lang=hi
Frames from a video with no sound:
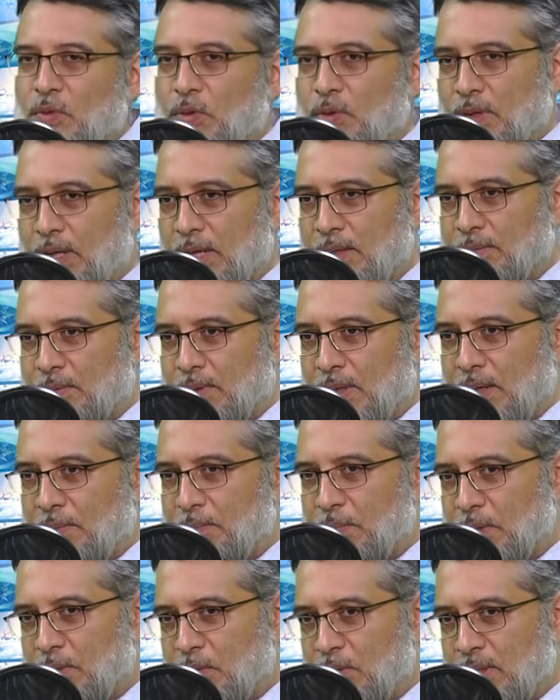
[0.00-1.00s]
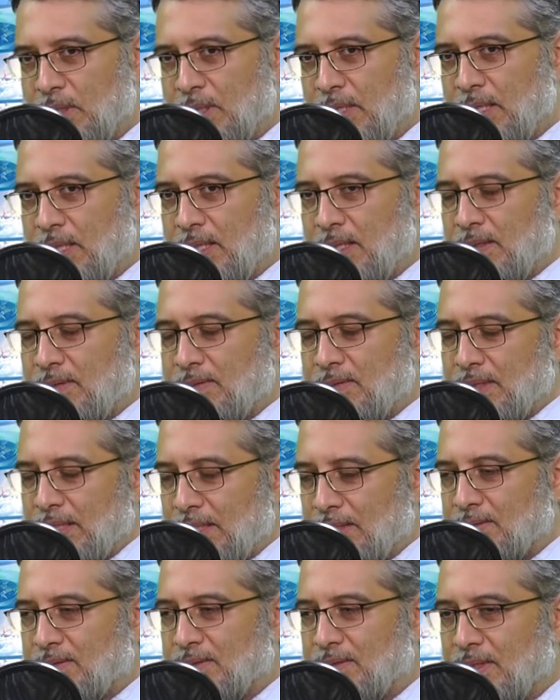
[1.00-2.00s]
वो बिल्कुल
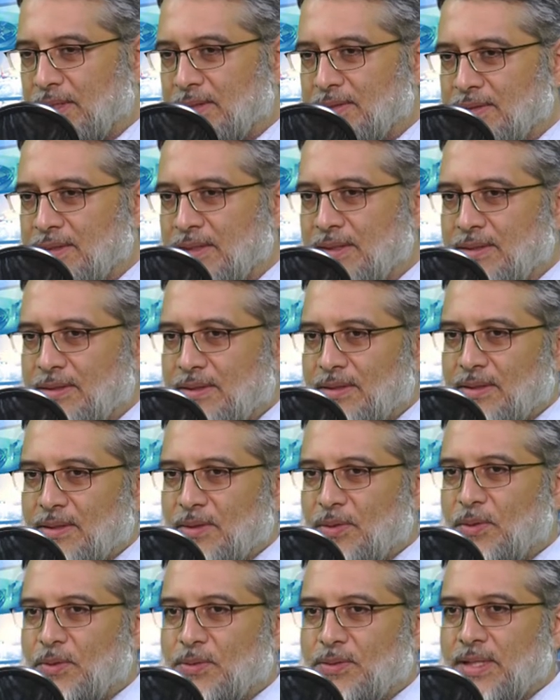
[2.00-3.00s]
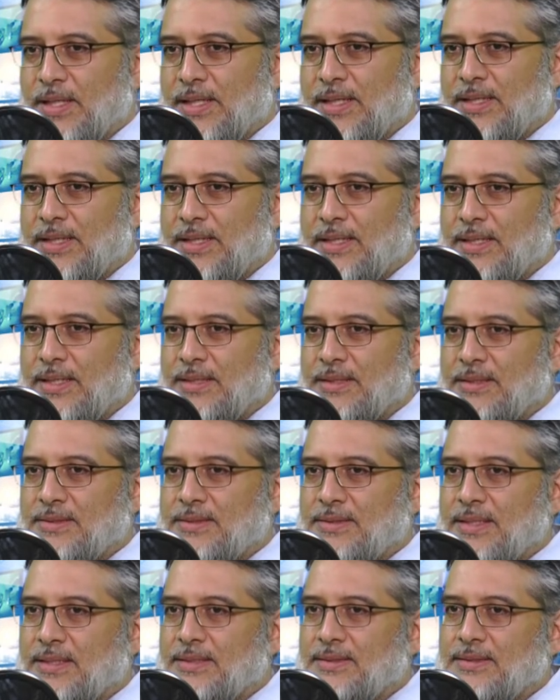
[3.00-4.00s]
इस तरह से होता है इन द
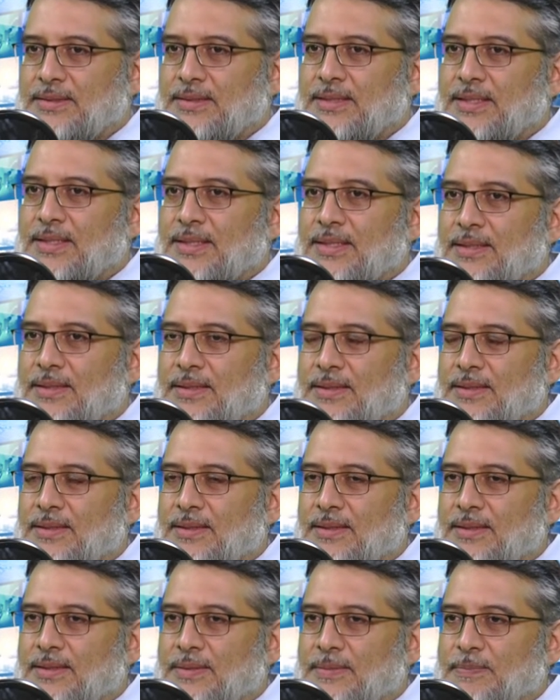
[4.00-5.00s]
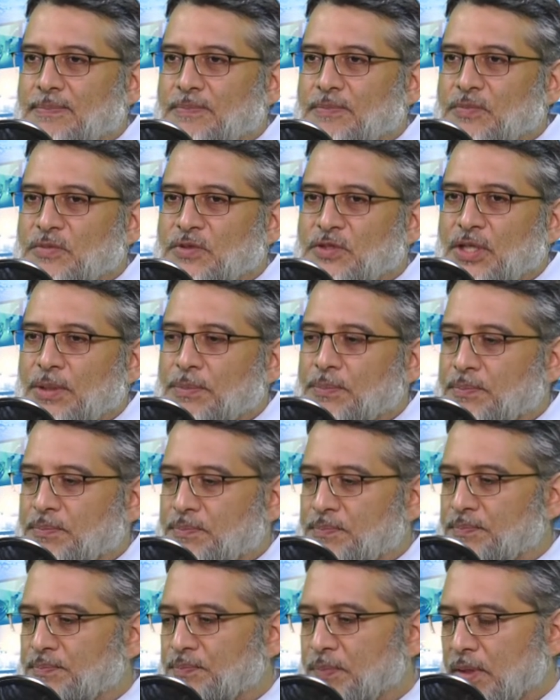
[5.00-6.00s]
सेंस के जब
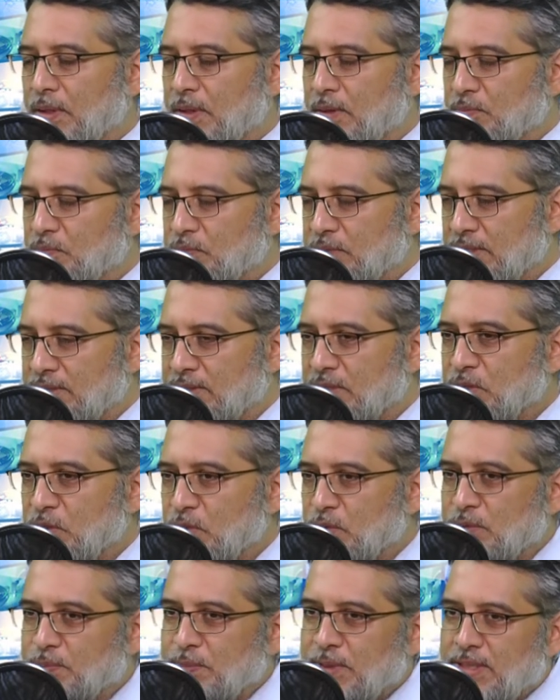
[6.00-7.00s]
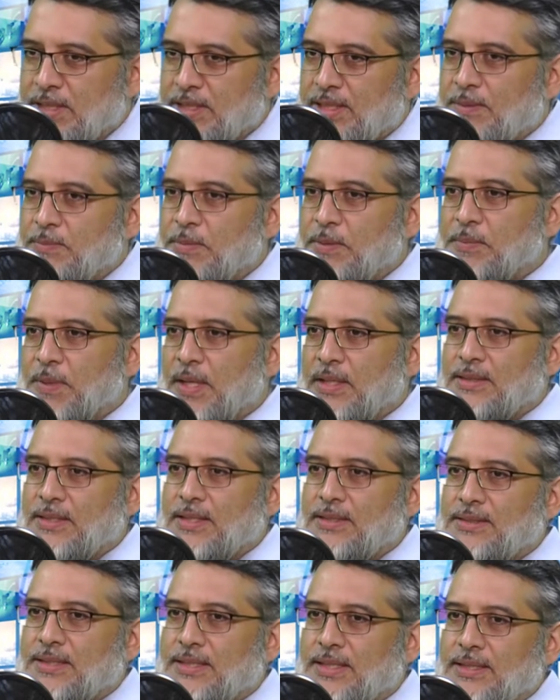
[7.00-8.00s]
जैसे न्यूज़ मीडिया की भी बात
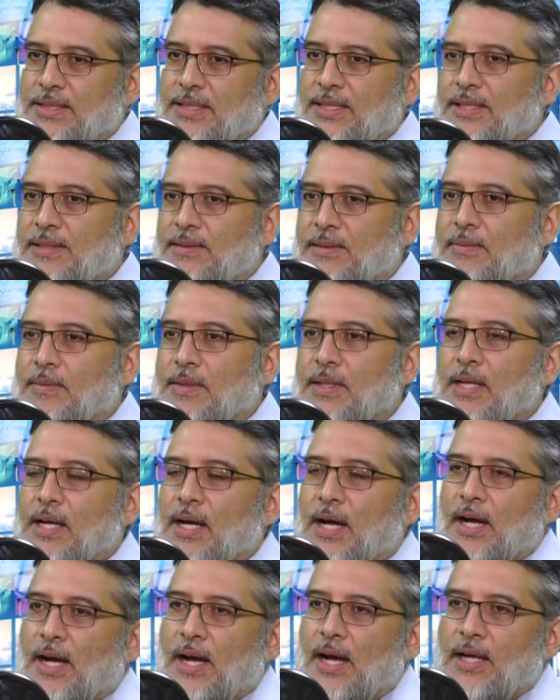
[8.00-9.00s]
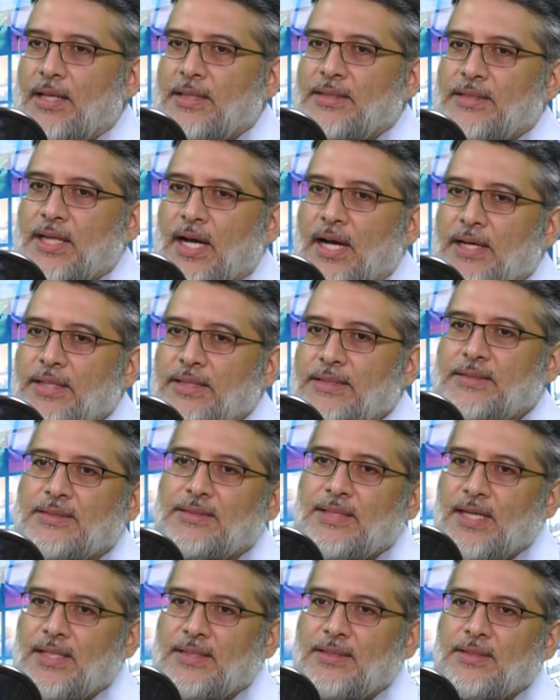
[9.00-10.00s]
आती है कि देखें इन हर
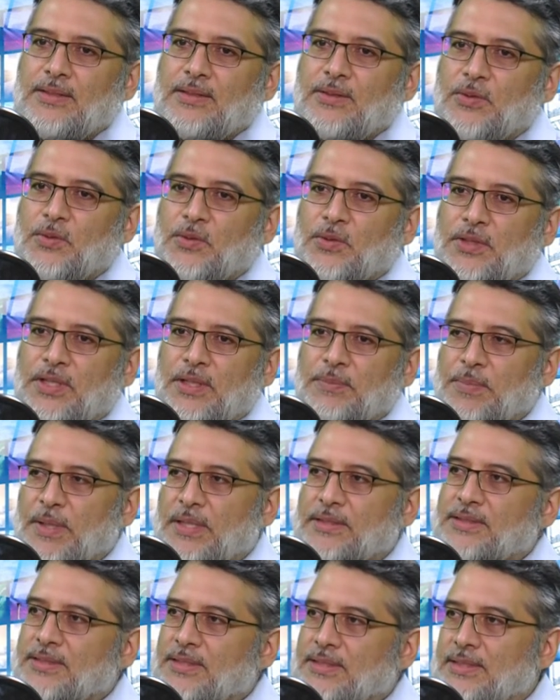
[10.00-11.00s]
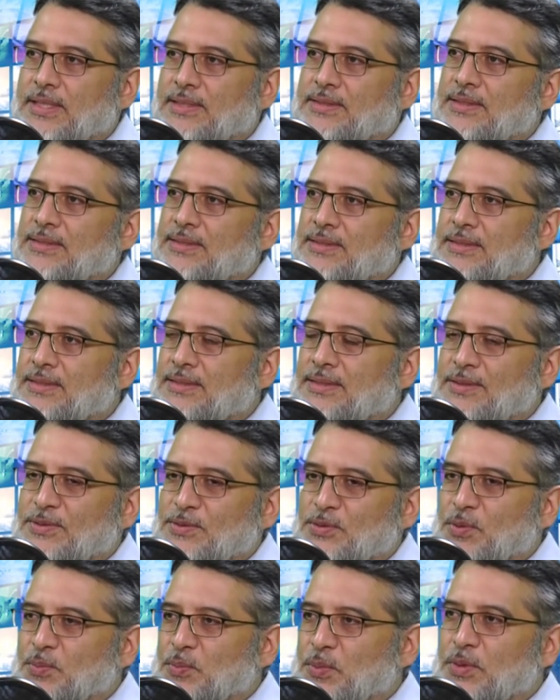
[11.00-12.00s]
इंसान की बेसिक नेसेसिटीज़
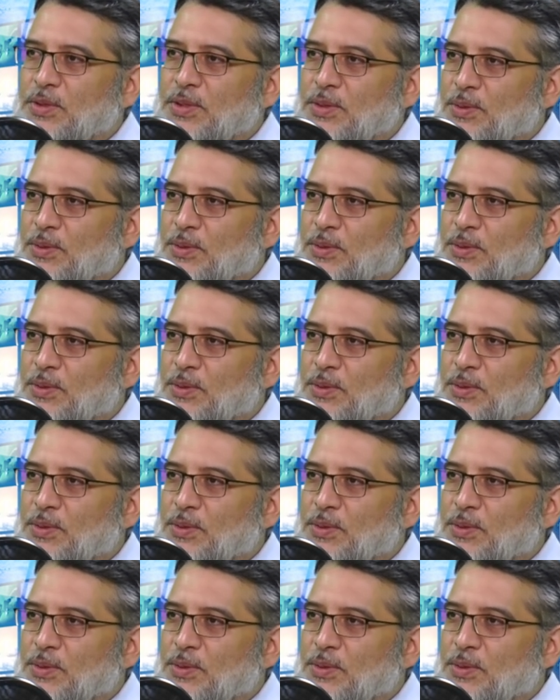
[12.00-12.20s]
तो पूरी